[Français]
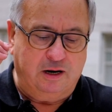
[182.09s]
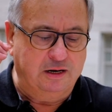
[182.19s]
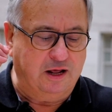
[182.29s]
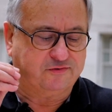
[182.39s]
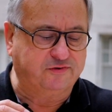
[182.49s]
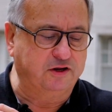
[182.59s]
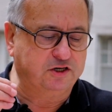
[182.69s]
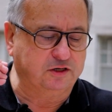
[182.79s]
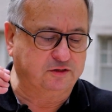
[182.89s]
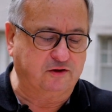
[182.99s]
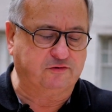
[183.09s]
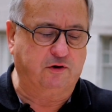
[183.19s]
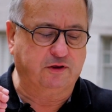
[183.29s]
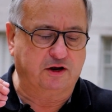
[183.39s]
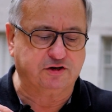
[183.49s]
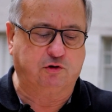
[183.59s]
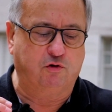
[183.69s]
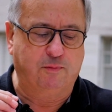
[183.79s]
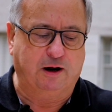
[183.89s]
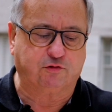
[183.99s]
la CGT s'engage à
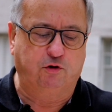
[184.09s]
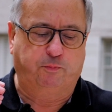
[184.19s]
combattre